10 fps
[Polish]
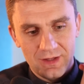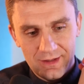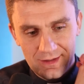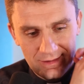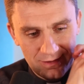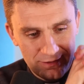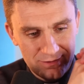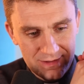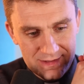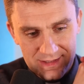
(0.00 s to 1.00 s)
E,
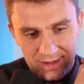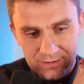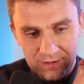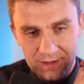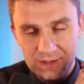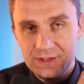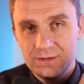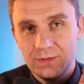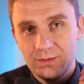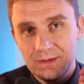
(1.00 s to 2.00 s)
więc tam
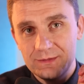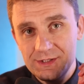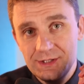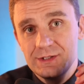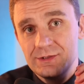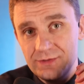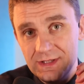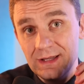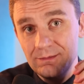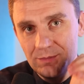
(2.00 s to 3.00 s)
wyjeżdżam, bo mam nadzieję, że
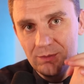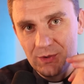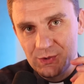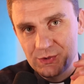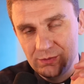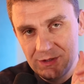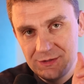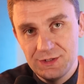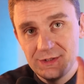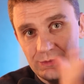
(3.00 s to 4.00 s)
wy tam po prostu
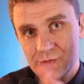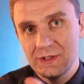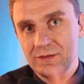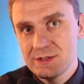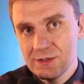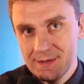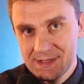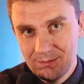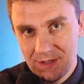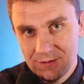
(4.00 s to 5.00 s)
będziecie. Może nawet sobie
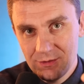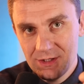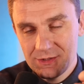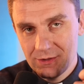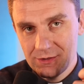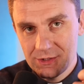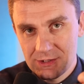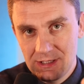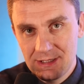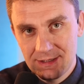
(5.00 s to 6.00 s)
zaplanujecie
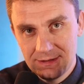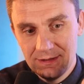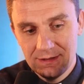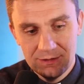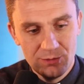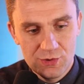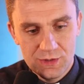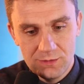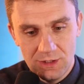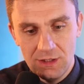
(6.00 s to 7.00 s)
chociaż kilka dni nad
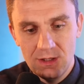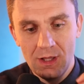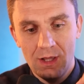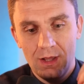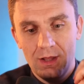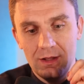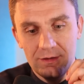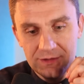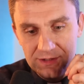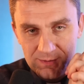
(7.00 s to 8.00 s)
morzem i
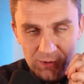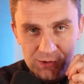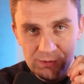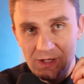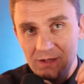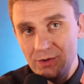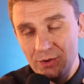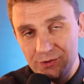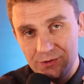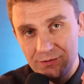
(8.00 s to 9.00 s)
w ten sposób albo
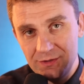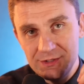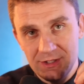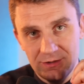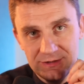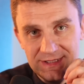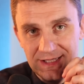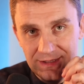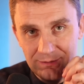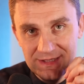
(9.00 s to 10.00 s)
odnowicie
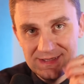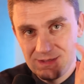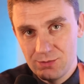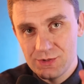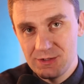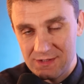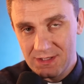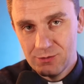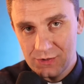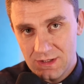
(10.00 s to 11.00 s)
oddanie Matce Bożej w
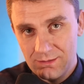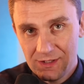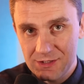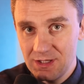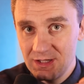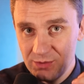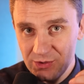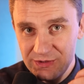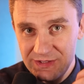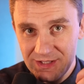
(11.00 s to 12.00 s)
znaku szkaplerza,
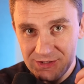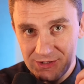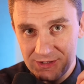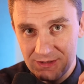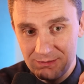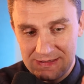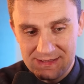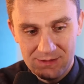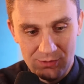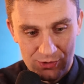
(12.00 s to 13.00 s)
albo oddacie się tam
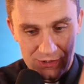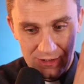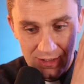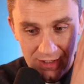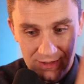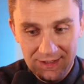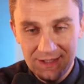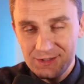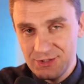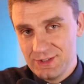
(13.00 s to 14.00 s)
Matce Bożej.
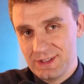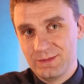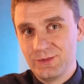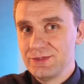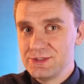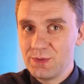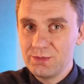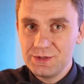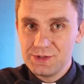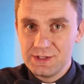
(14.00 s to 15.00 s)
Dajcie się namówić,
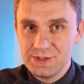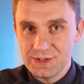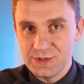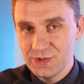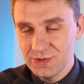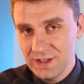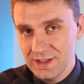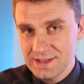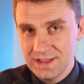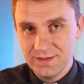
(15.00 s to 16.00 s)
pomyślcie, czy to
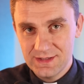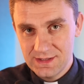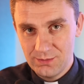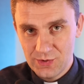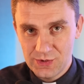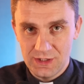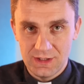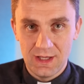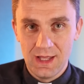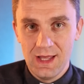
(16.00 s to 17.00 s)
nie jest dla was
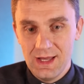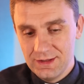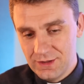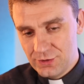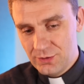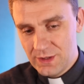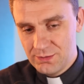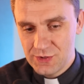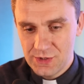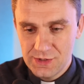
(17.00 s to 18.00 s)
zaproszenie No
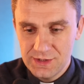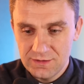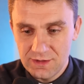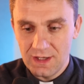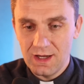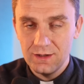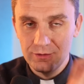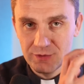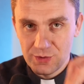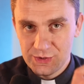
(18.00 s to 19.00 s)
dobre przeżycie w
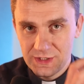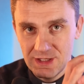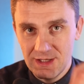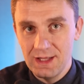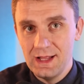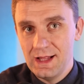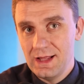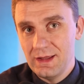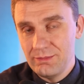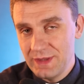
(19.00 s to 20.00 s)
realu, w kościele,
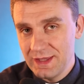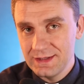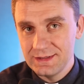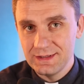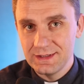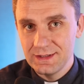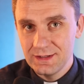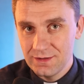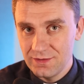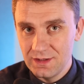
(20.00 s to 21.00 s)
pięknych
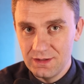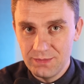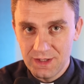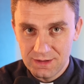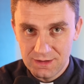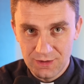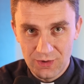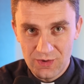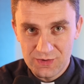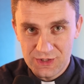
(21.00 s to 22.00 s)
chwil,
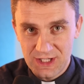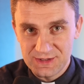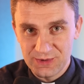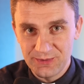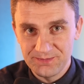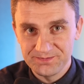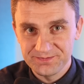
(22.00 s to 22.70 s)
pięknego czasu